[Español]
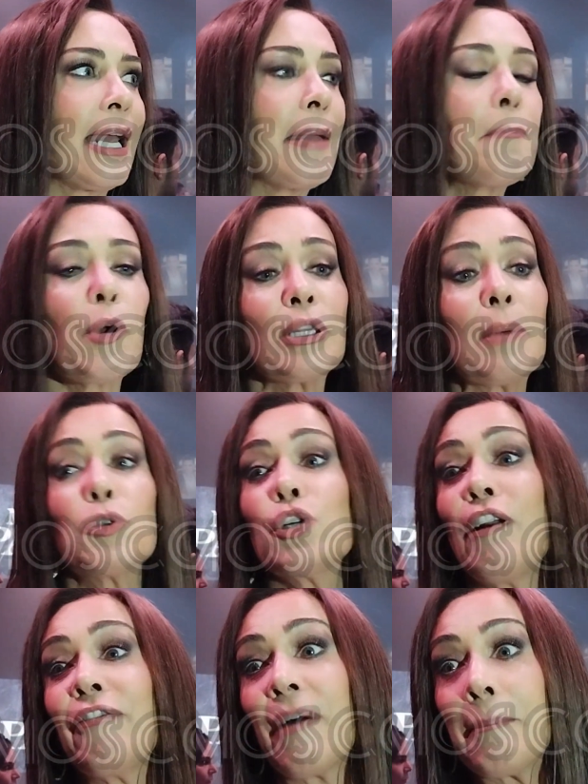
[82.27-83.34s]
que le importa
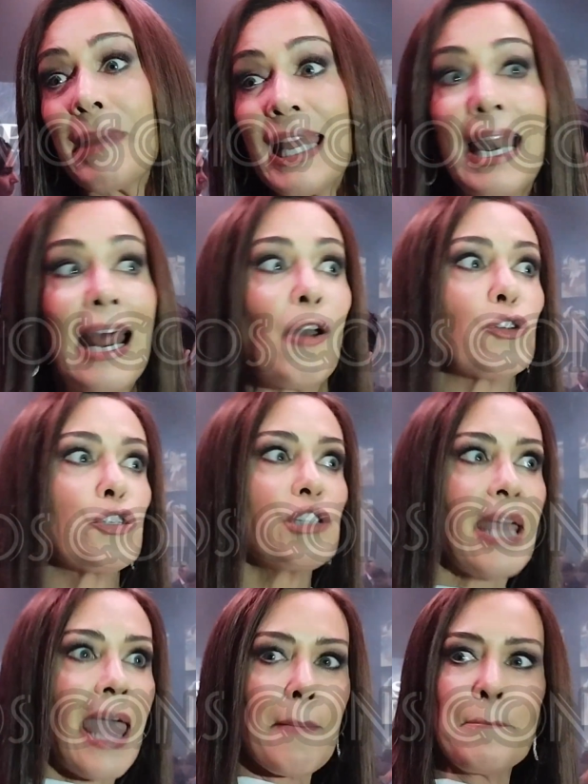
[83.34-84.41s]
mucho la familia, los
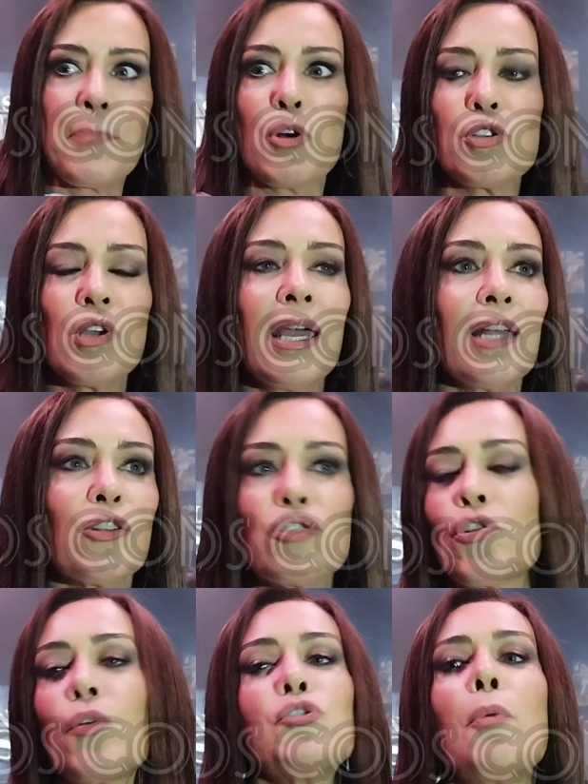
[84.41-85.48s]
tiempos,
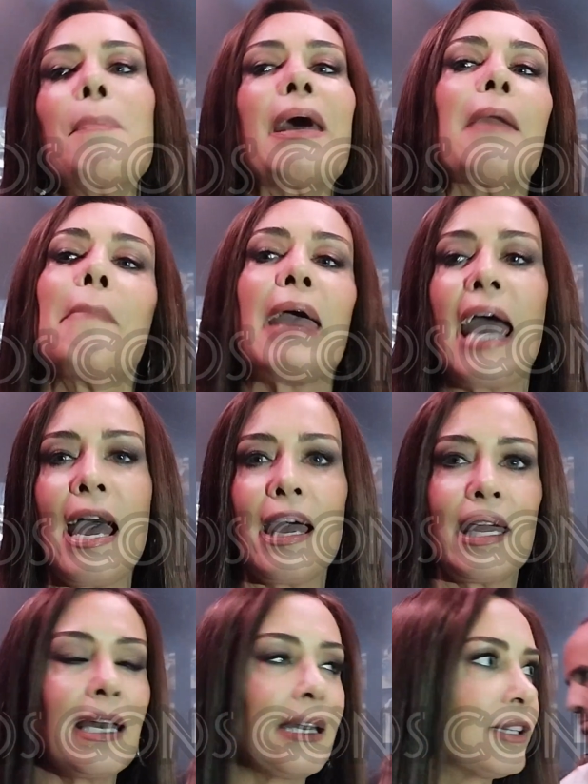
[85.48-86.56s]
entonces todo eso permea
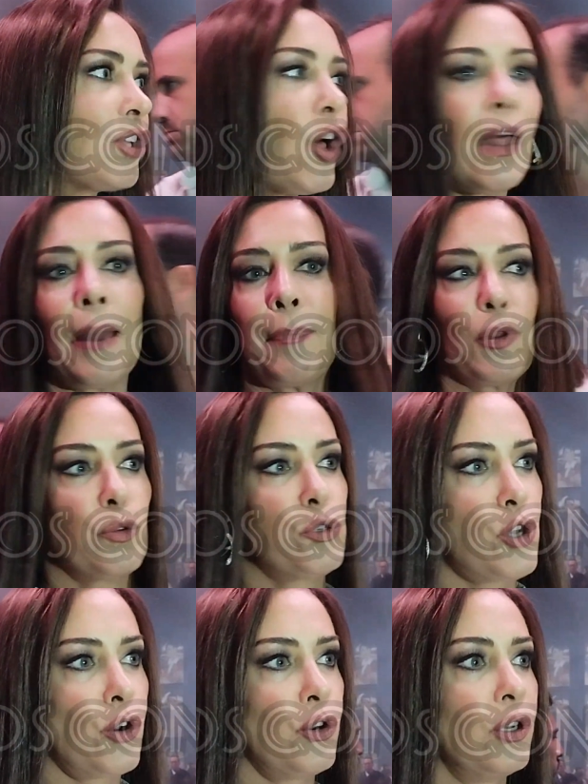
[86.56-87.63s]
en toda la
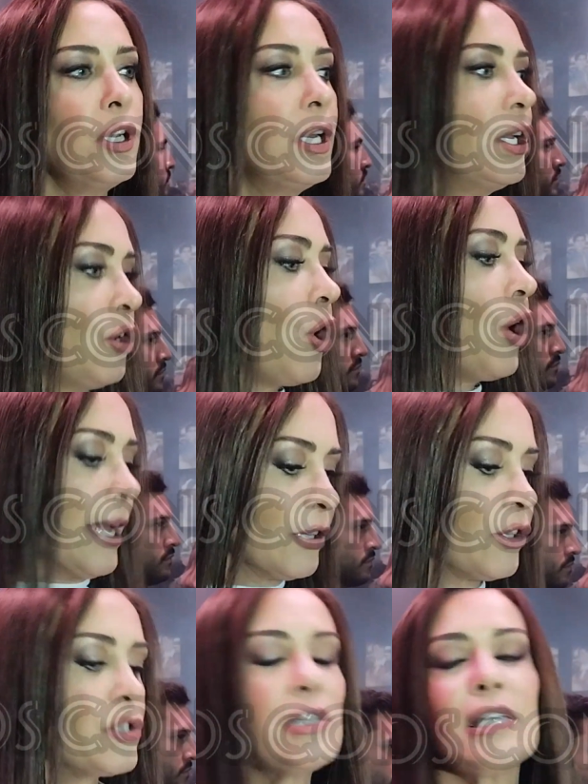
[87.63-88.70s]
producción, ¿no?
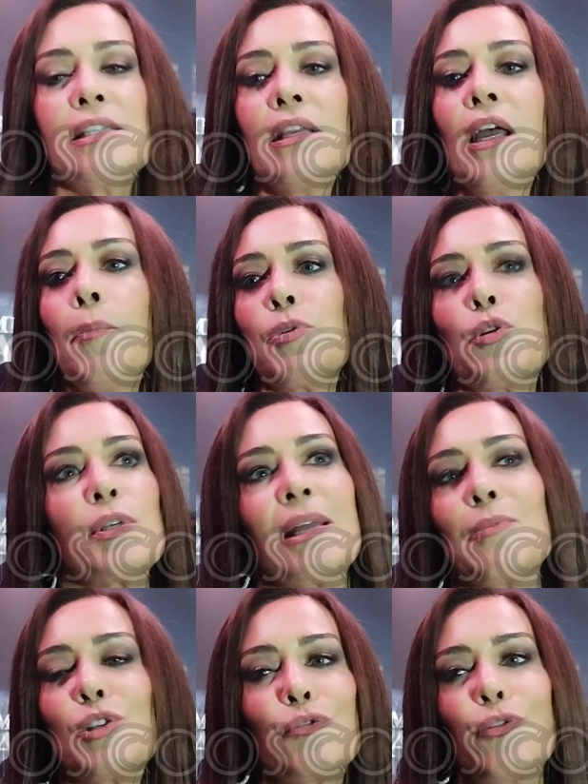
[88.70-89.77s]
Entonces, pues lo
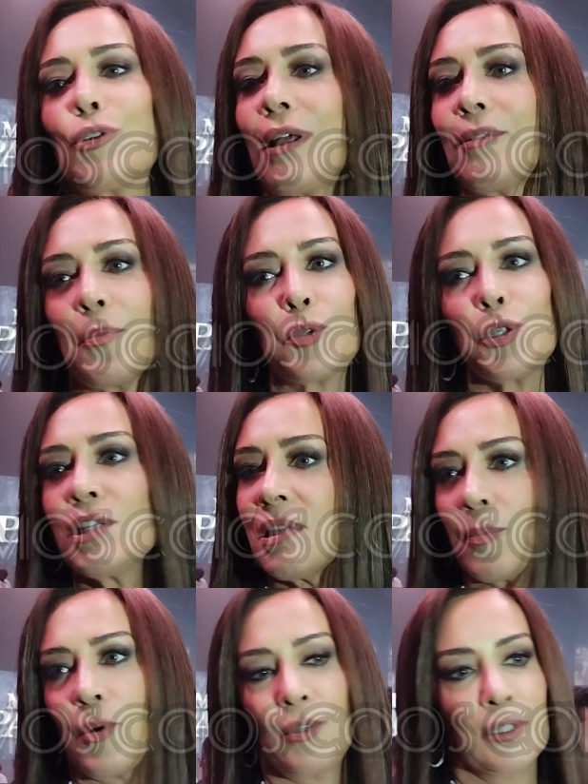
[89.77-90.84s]
estamos disfrutando
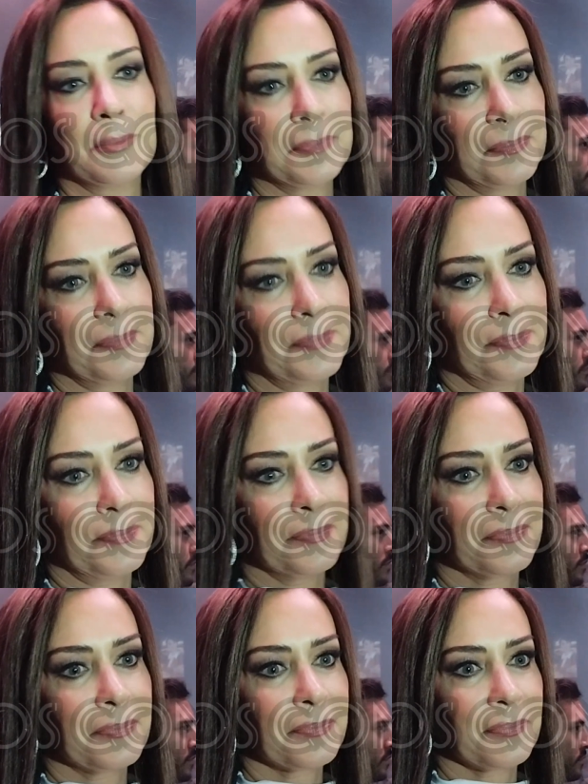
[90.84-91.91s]
muchísimo. Oye, Llevas
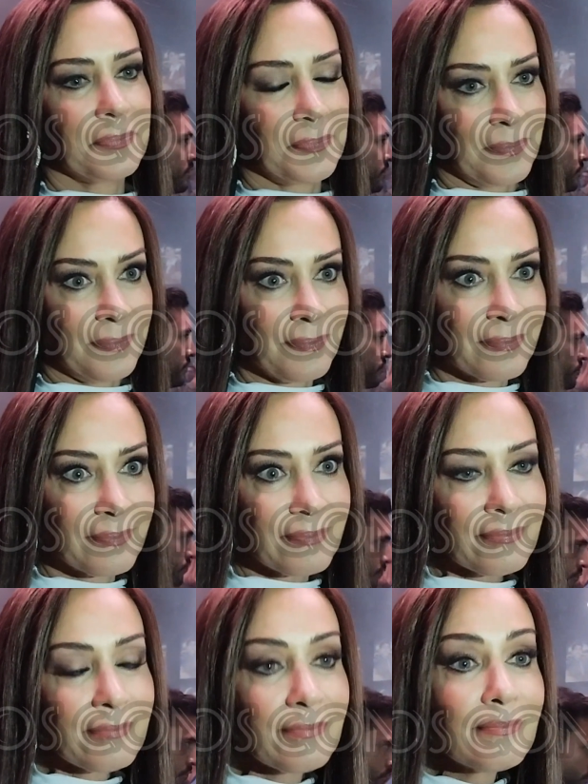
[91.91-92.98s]
parte del peso de la
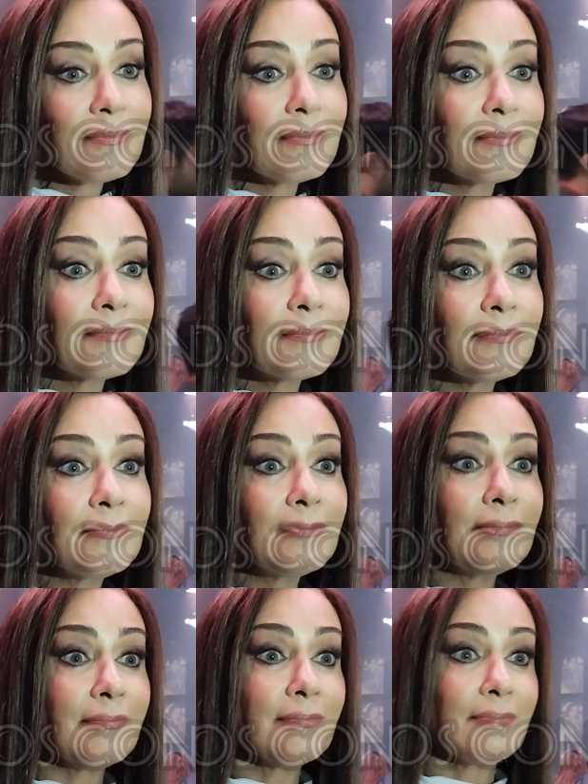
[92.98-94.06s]
telenovela, eres
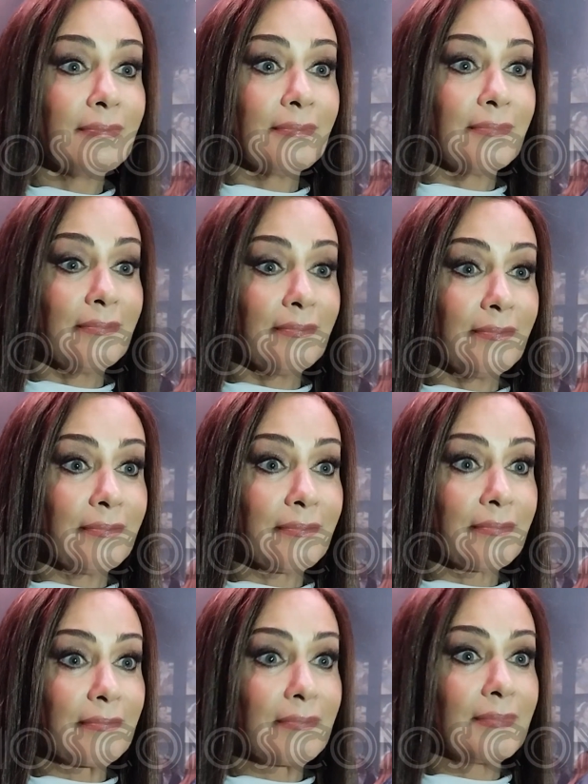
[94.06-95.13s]
parte tú
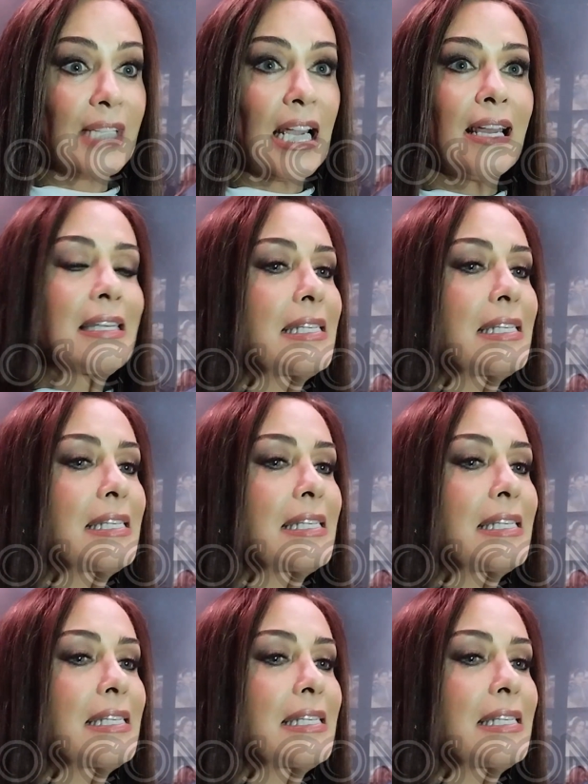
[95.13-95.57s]
fundamental del peso.